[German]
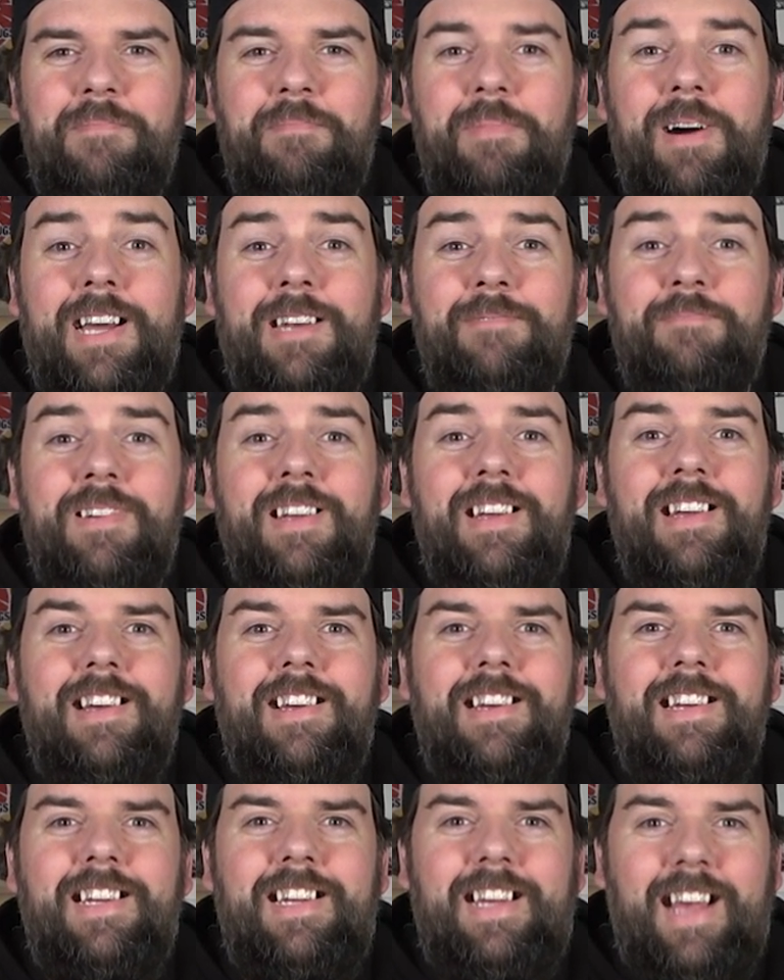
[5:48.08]
beim
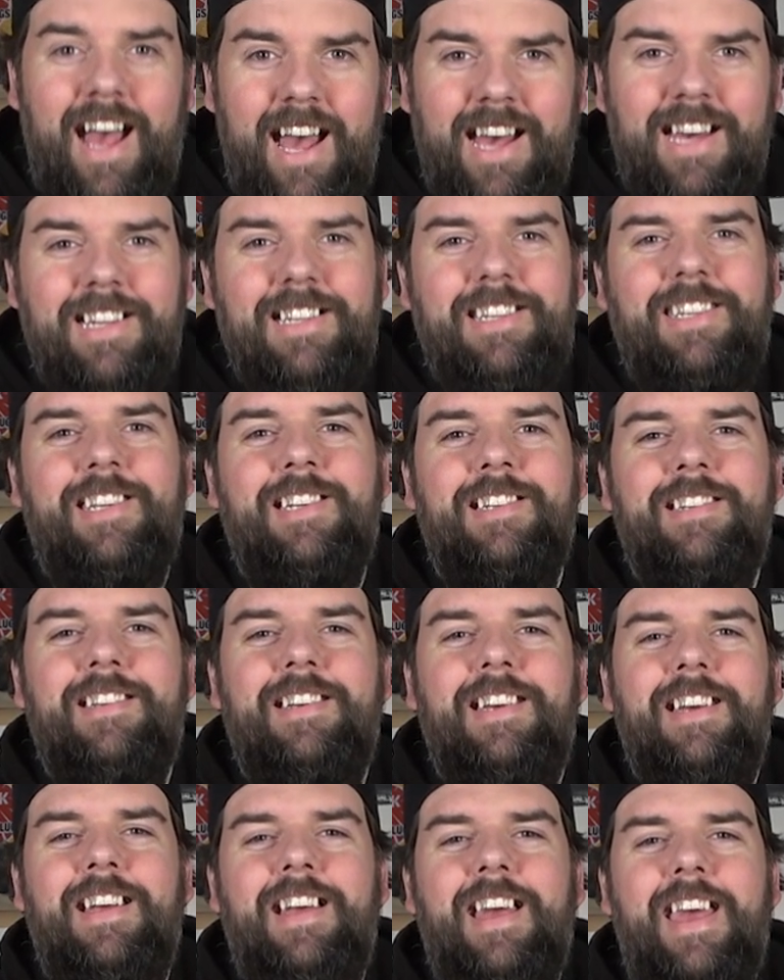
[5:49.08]
Karten
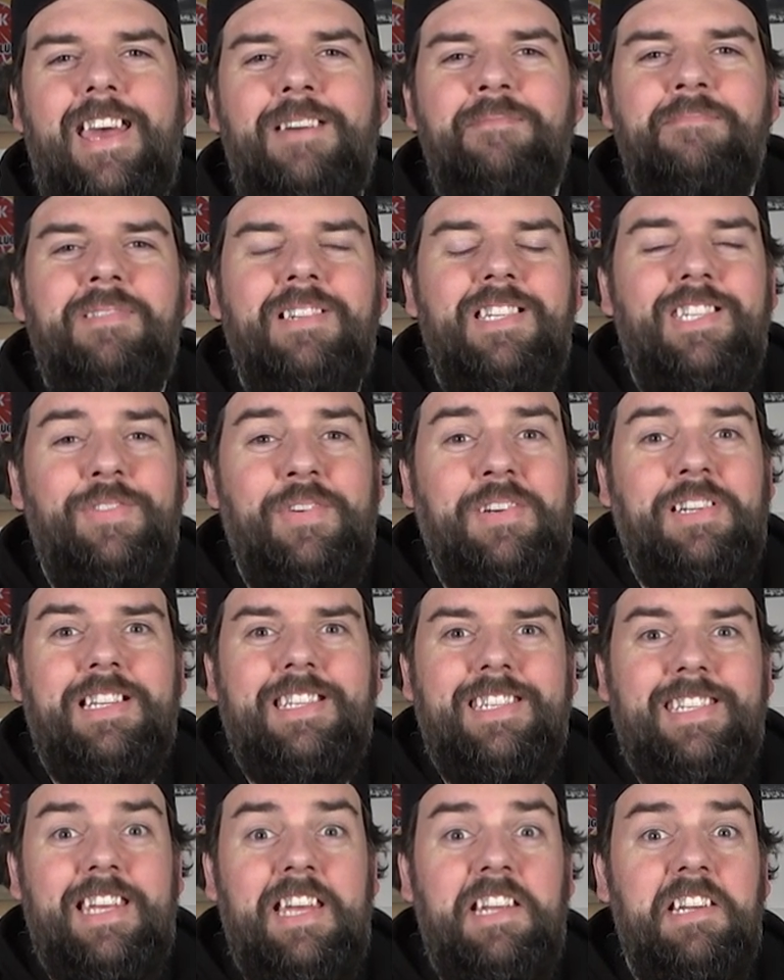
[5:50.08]

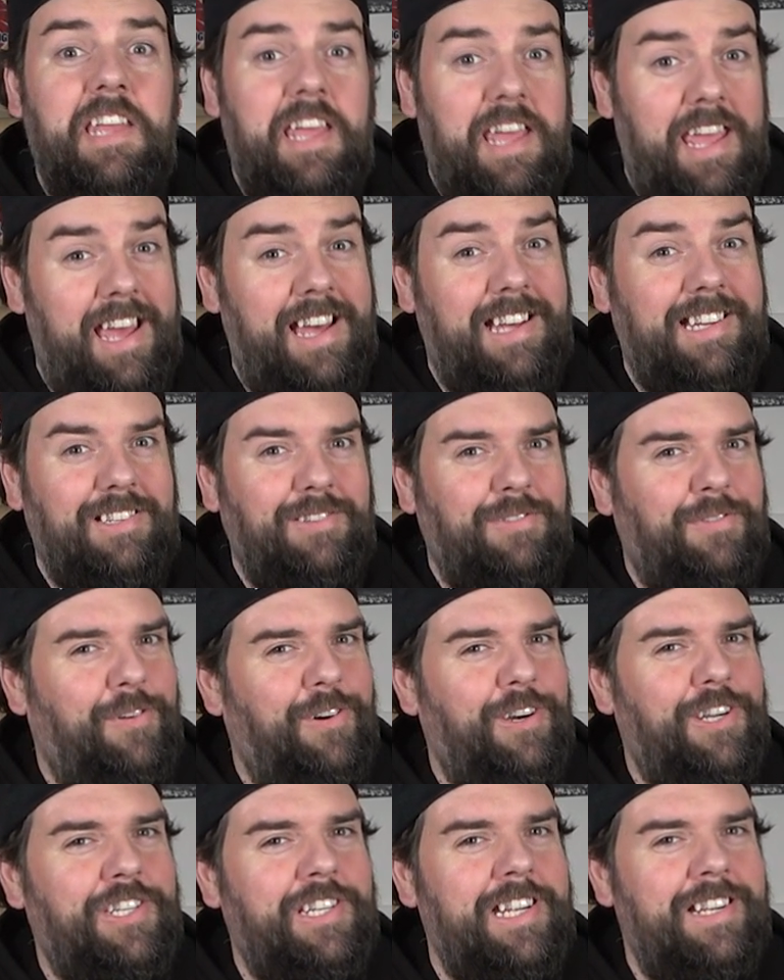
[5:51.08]
M210R
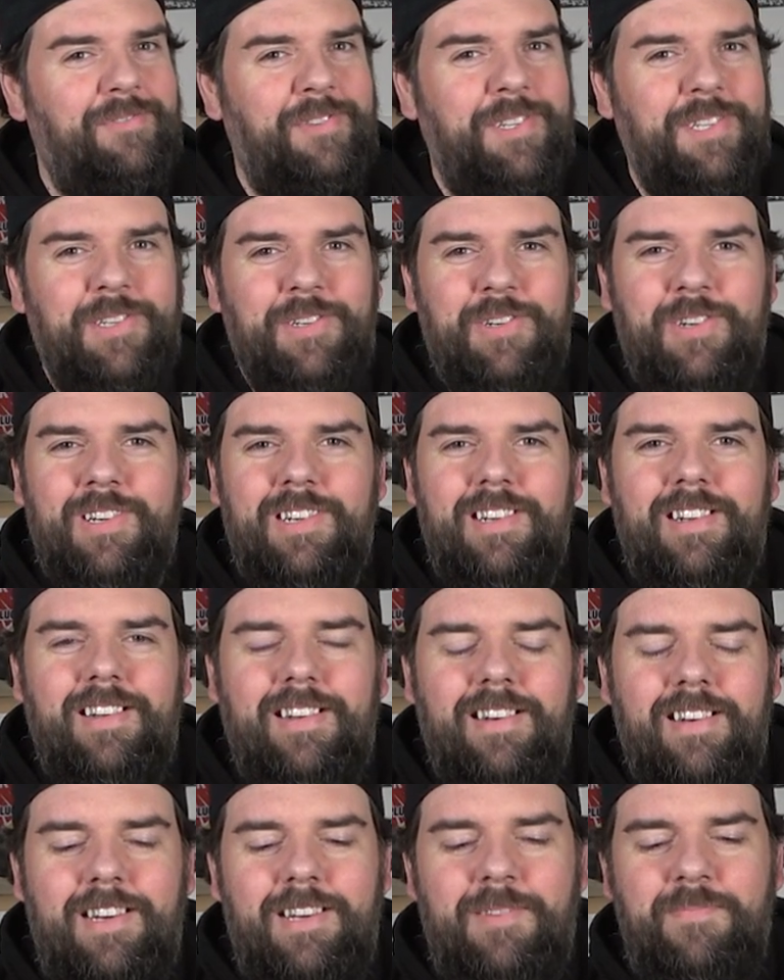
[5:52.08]
Vorstellvideo.
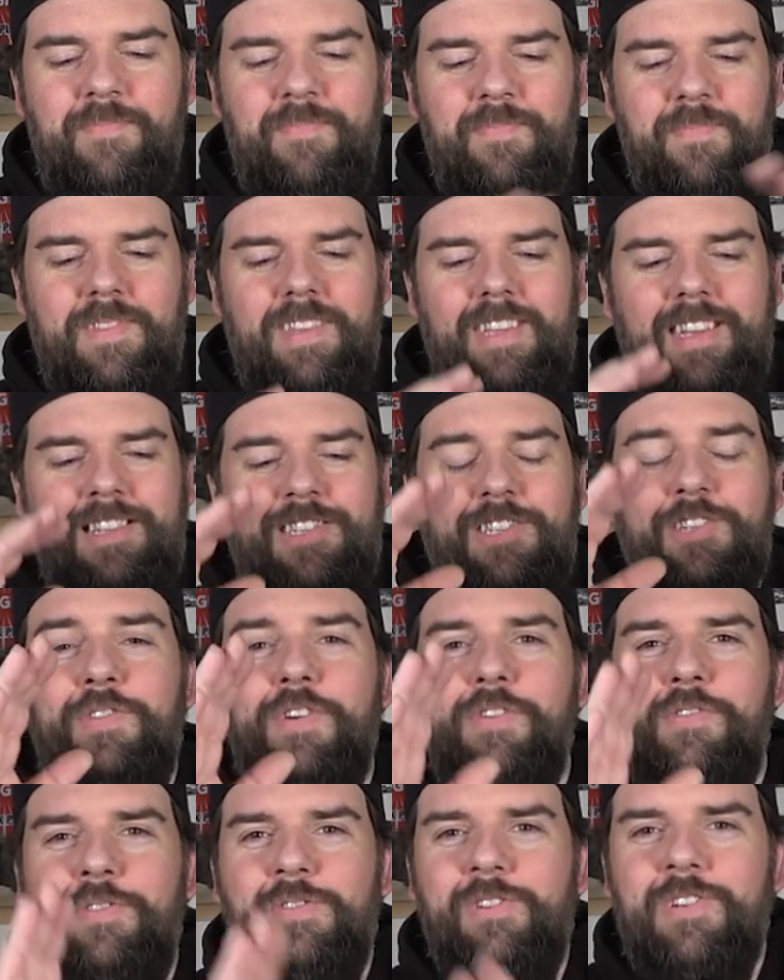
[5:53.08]
Ähm, zur
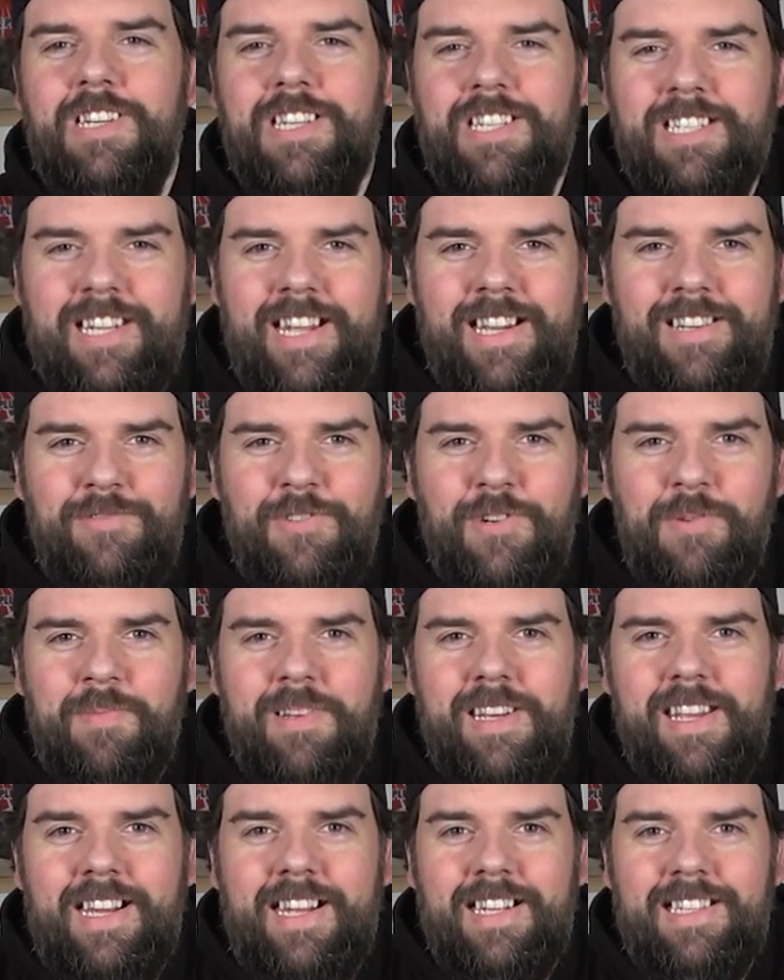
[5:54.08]
Verfügung gestellt wurde
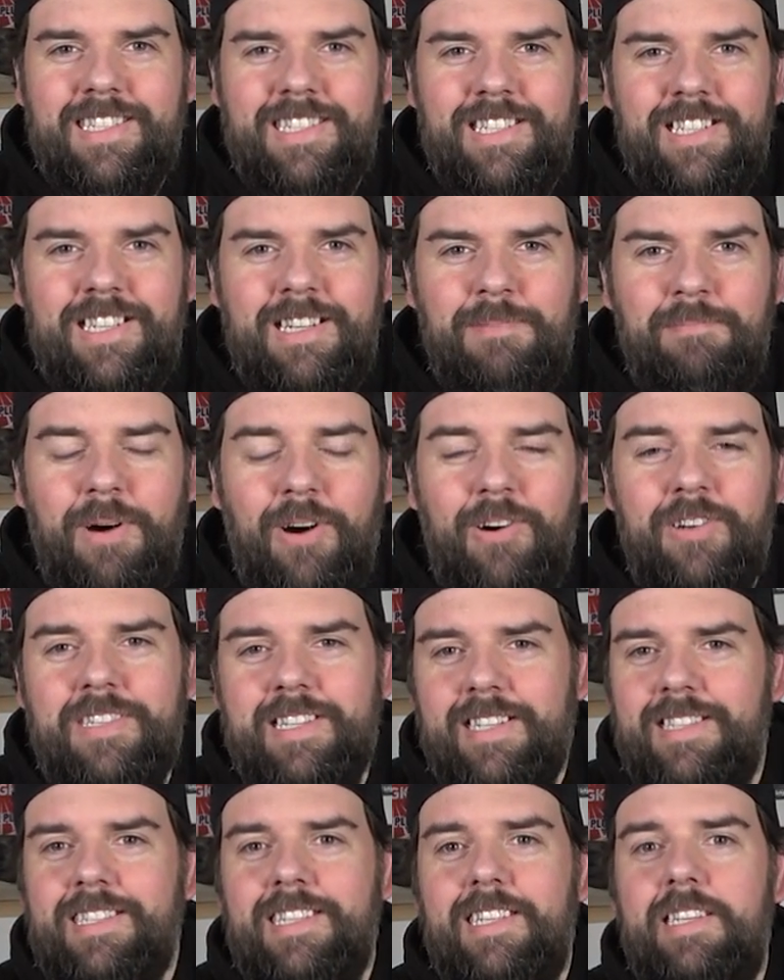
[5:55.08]
mir der ganze
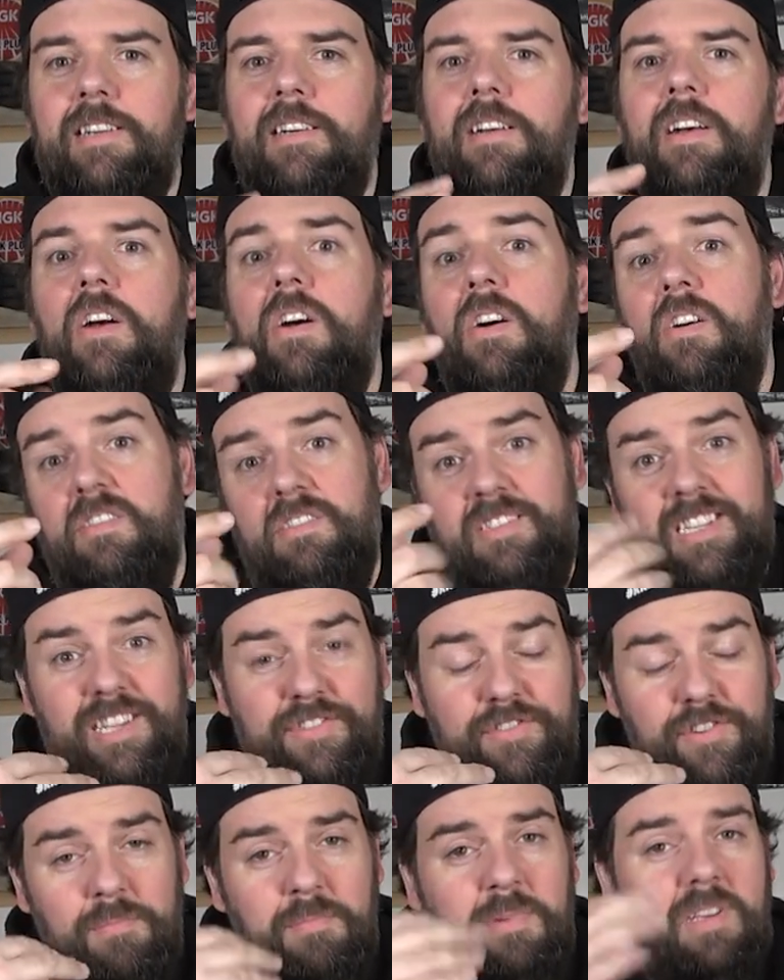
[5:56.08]
Bausatz hier.
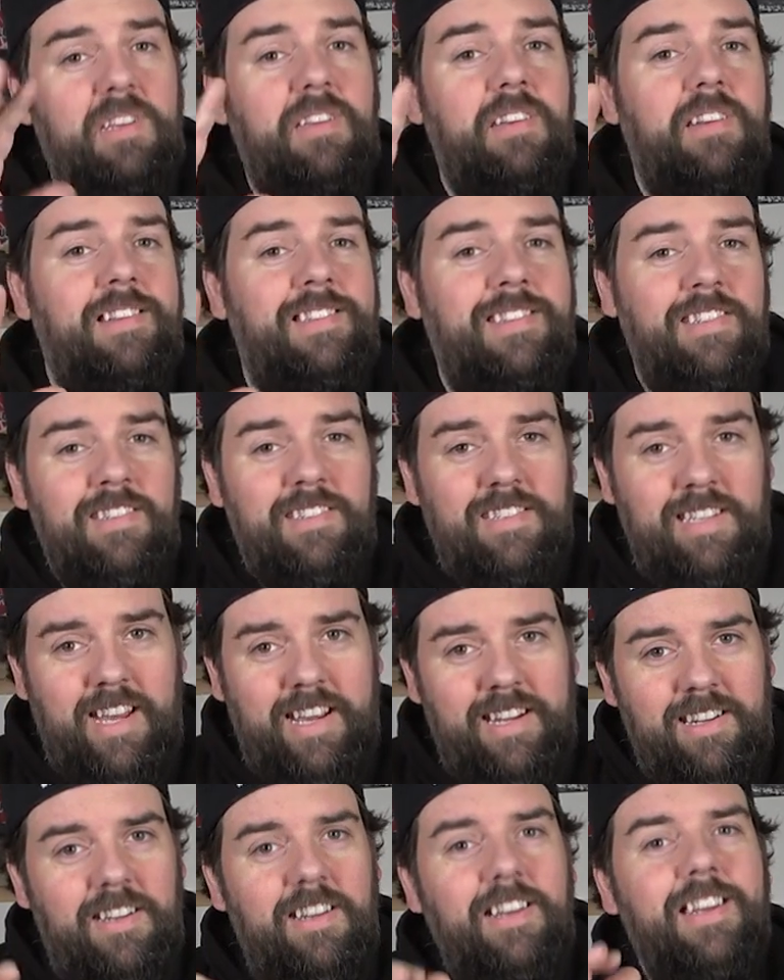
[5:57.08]
Nicht für mich, es ist
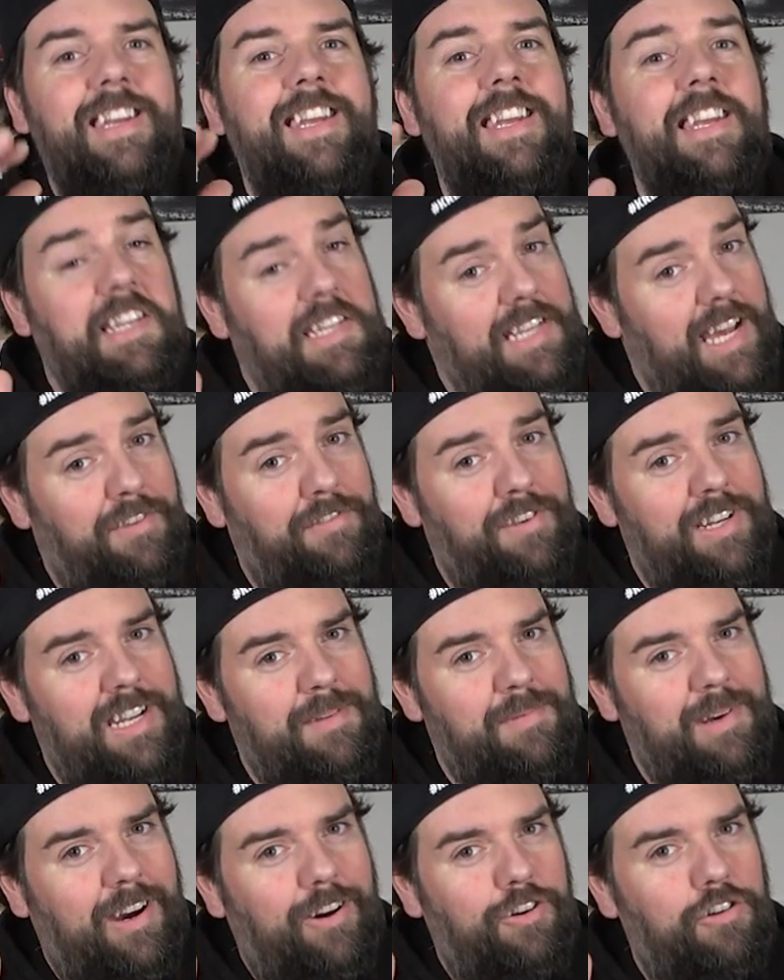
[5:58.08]
seiner. Ich darf ihn
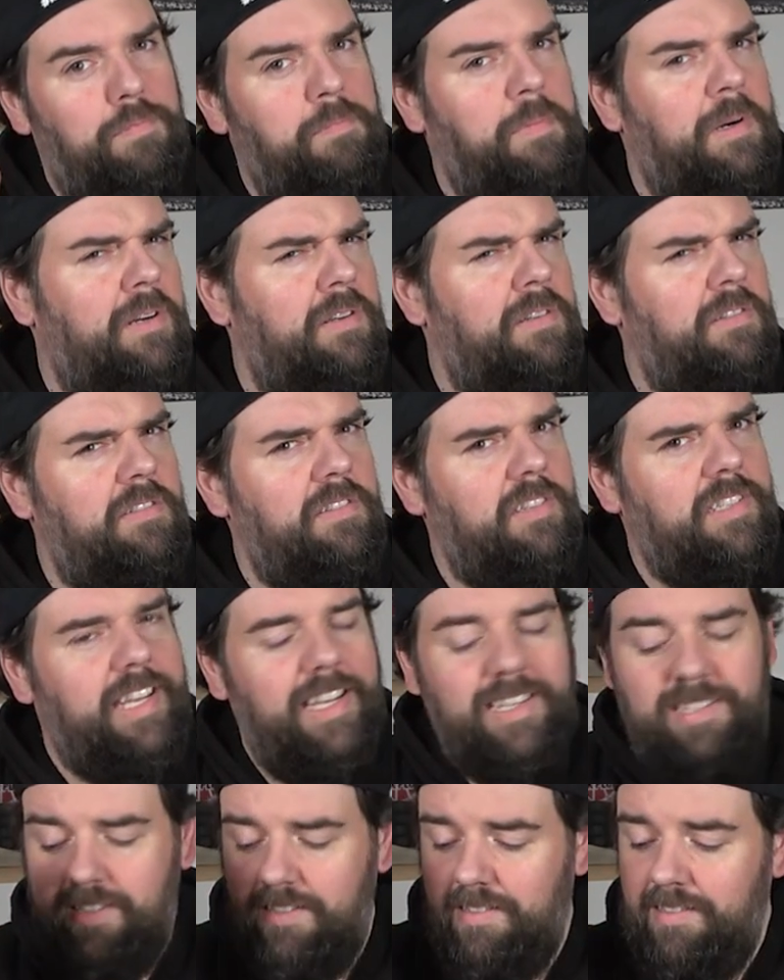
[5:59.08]
aber aufbauen und
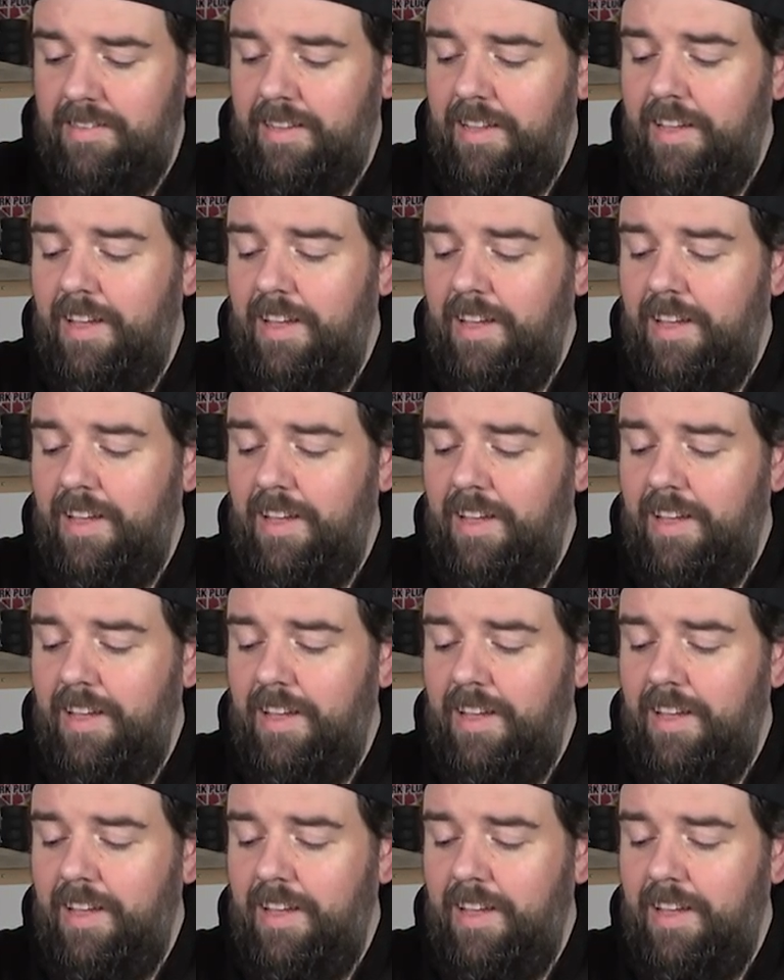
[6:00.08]
testen